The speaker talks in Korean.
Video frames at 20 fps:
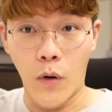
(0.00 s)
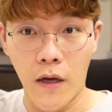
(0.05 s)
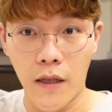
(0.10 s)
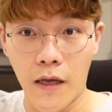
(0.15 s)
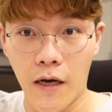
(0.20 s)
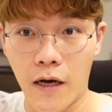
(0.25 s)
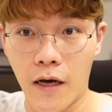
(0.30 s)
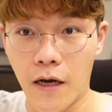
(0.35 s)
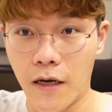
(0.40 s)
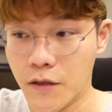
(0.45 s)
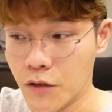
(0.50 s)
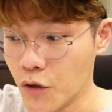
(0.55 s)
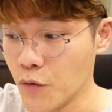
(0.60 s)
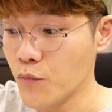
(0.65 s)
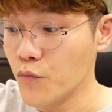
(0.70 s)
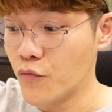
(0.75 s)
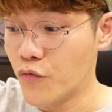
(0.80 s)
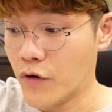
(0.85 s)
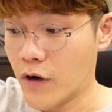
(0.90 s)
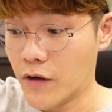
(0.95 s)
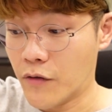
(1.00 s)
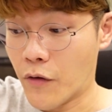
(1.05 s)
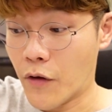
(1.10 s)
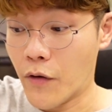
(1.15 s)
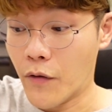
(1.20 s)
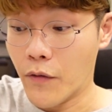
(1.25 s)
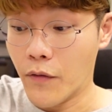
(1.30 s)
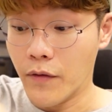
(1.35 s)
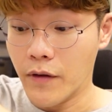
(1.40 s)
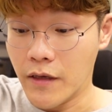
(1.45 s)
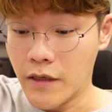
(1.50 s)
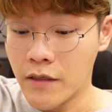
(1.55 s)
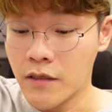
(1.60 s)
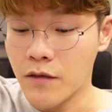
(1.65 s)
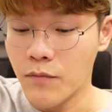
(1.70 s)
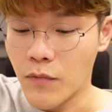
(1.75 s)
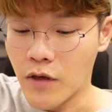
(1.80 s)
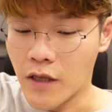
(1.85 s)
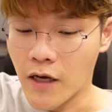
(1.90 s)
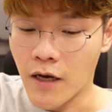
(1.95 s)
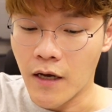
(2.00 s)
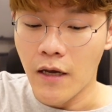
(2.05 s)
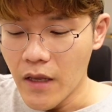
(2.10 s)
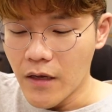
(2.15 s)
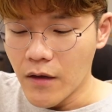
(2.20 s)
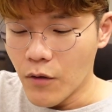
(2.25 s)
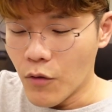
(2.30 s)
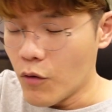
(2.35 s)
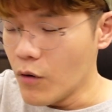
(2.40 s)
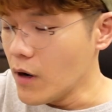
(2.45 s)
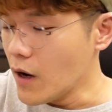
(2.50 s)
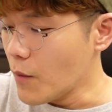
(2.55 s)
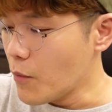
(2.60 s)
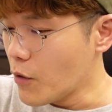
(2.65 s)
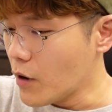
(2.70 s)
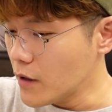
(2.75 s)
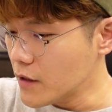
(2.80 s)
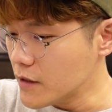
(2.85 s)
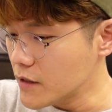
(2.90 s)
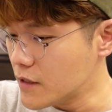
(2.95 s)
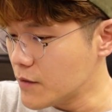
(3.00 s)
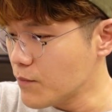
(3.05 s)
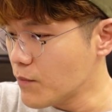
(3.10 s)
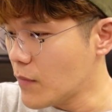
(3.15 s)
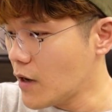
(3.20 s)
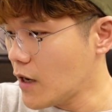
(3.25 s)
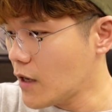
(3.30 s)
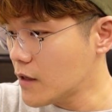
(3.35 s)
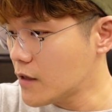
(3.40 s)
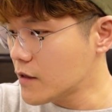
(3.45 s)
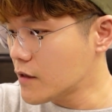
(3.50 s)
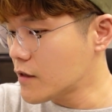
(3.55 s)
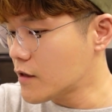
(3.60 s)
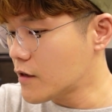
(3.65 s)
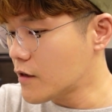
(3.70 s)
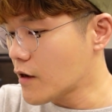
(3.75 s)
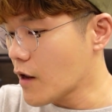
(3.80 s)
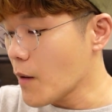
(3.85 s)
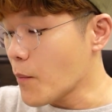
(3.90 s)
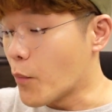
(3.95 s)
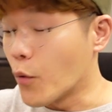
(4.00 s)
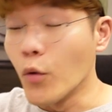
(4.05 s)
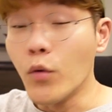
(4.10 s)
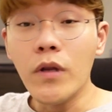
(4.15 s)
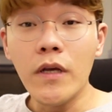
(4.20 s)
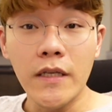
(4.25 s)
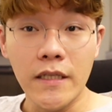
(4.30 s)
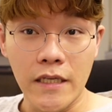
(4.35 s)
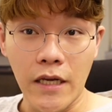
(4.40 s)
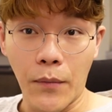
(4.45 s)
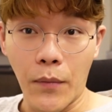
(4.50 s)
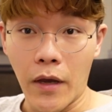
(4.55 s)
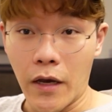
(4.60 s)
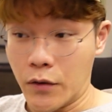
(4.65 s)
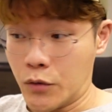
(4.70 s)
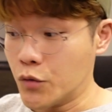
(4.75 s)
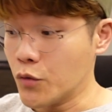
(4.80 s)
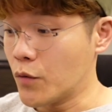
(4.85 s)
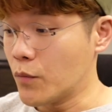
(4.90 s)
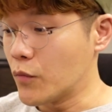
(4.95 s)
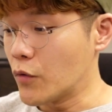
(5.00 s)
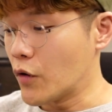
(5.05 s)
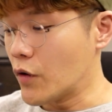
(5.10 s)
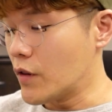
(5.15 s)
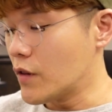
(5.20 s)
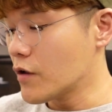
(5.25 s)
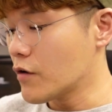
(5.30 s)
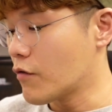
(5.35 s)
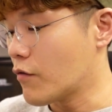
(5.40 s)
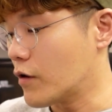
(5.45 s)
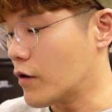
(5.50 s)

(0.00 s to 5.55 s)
하나가 첨부가 되어 있습니다 콜라보하는 신발들의 보는 재미가 조금 더 있는 것